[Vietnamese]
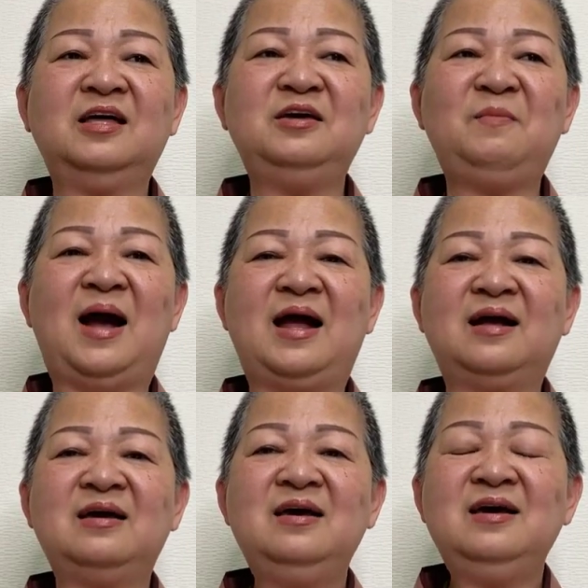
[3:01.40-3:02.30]
thí
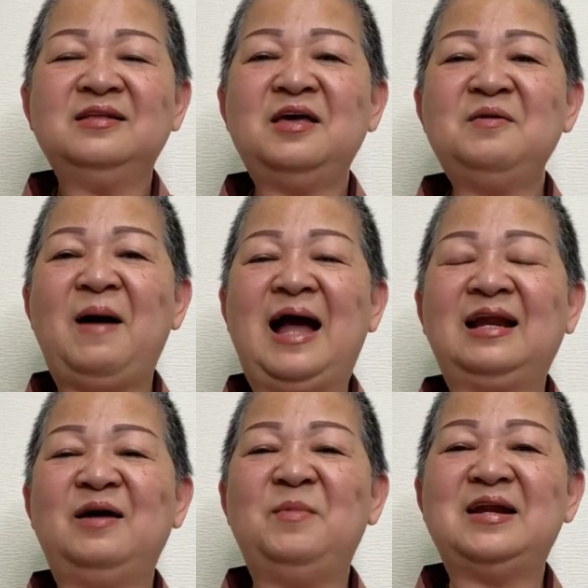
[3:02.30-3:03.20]
bạc thí
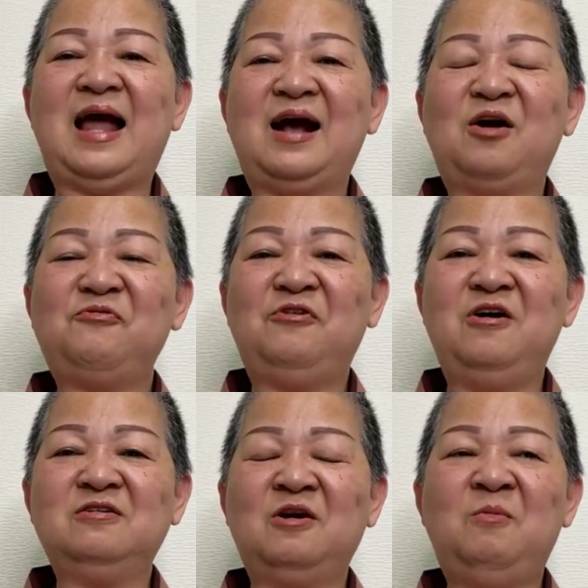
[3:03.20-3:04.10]
bạc là mình đã có
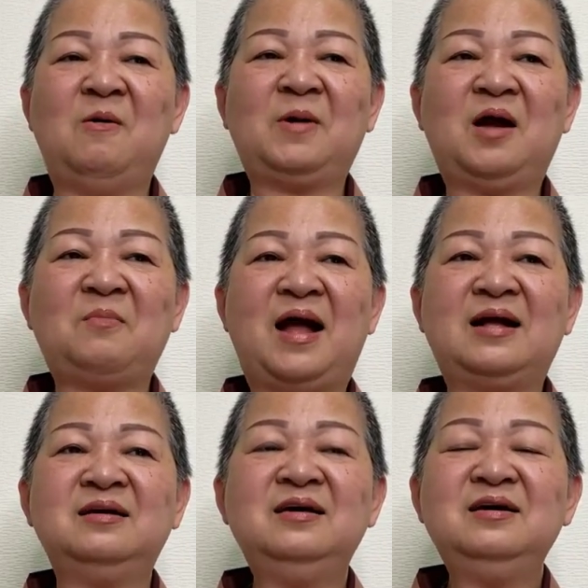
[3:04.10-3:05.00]
phước đúng không các
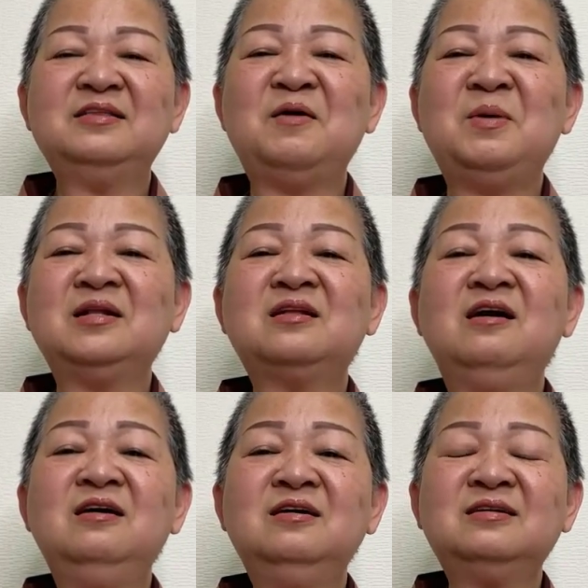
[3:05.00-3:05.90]
bạn thì bình
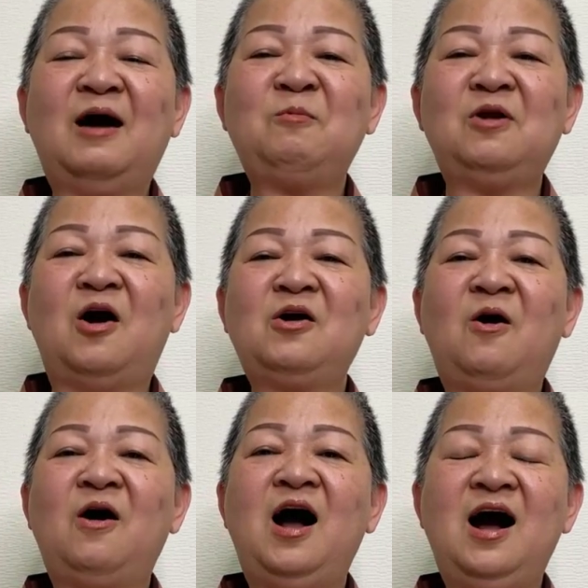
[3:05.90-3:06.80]
thường đồng loại
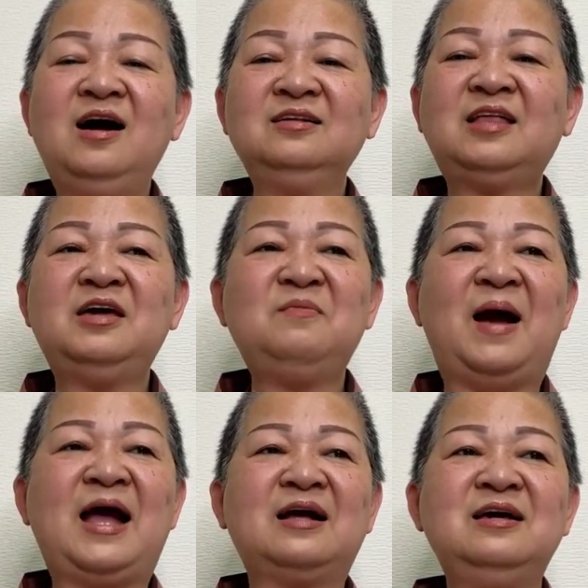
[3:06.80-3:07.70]
còn hơn thí
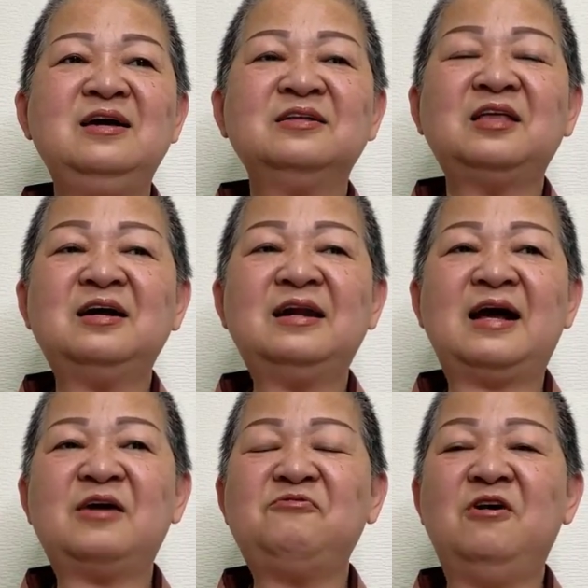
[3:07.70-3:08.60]
bạc tức là
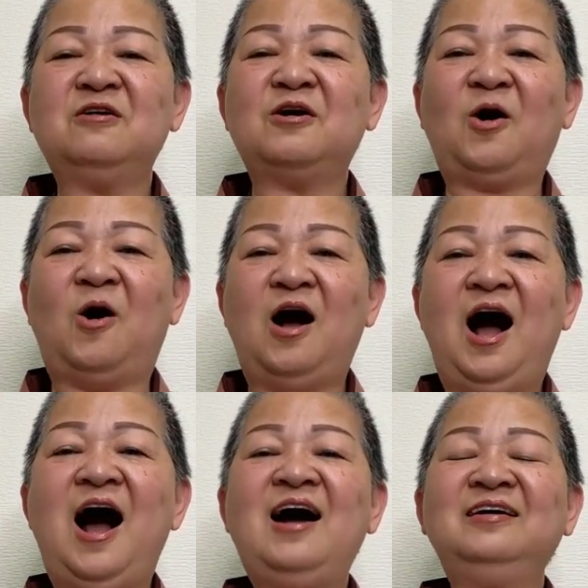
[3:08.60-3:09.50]
cái phước nó còn
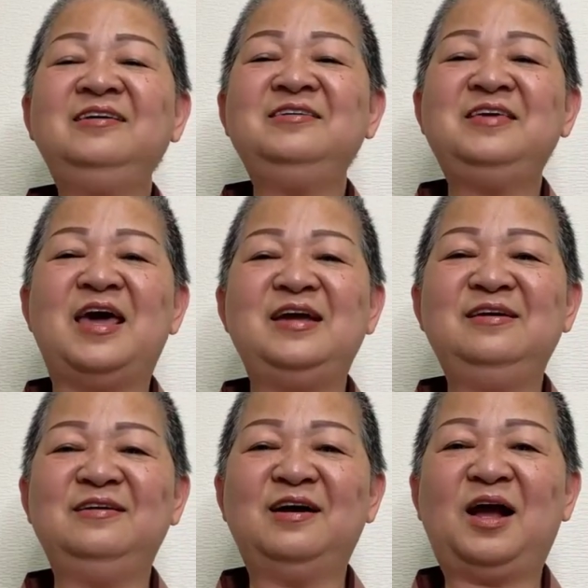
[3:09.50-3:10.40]
hơn như vậy
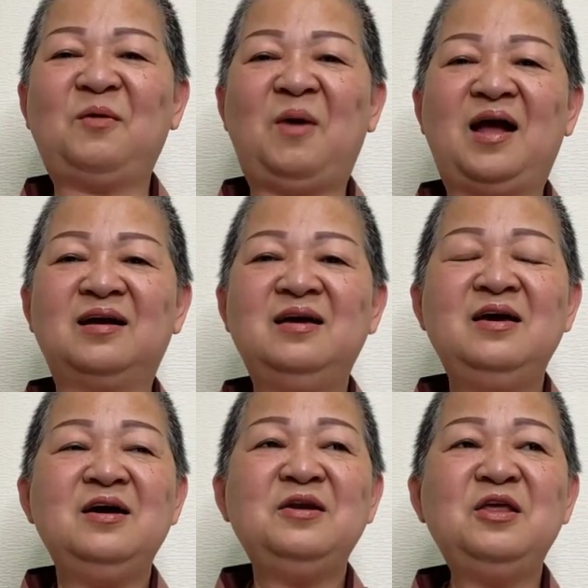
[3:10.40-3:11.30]
rồi đó các bạn
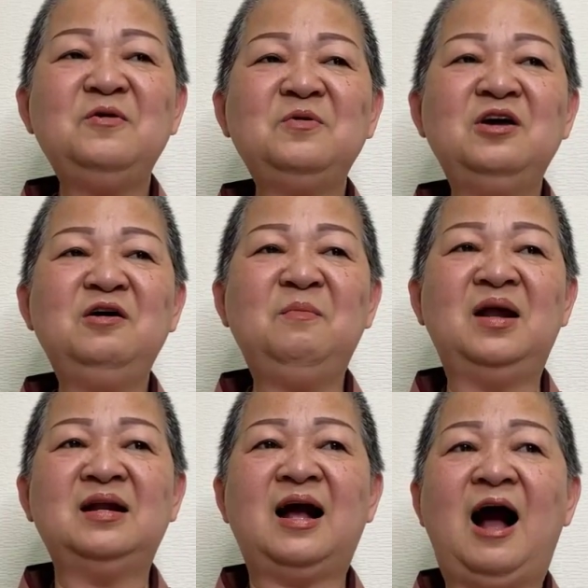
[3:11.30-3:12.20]
nếu như
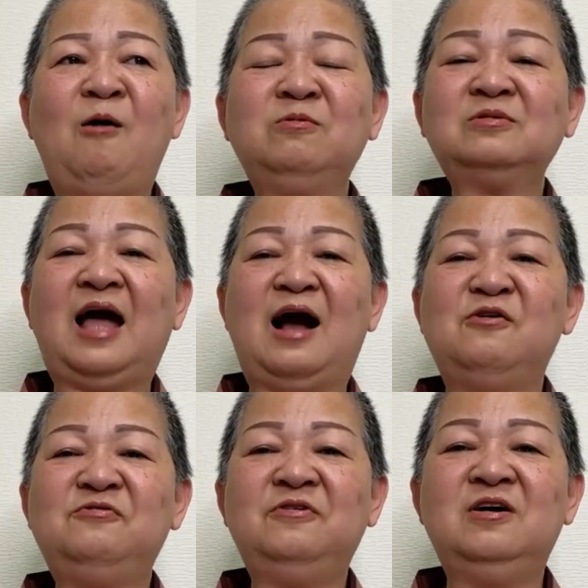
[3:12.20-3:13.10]
mình không
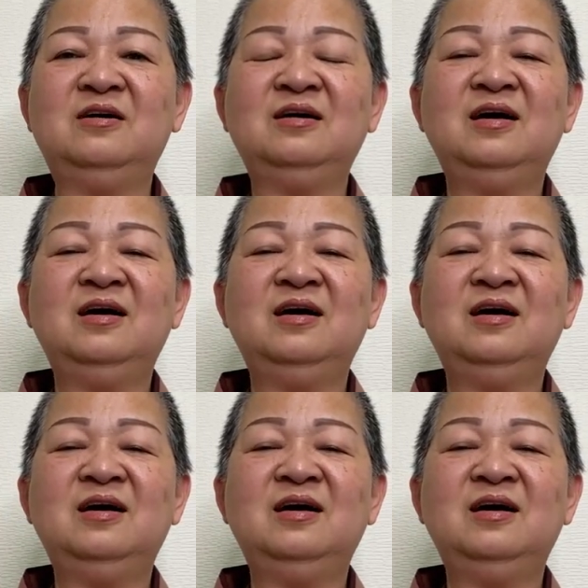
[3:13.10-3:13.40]
tạo phước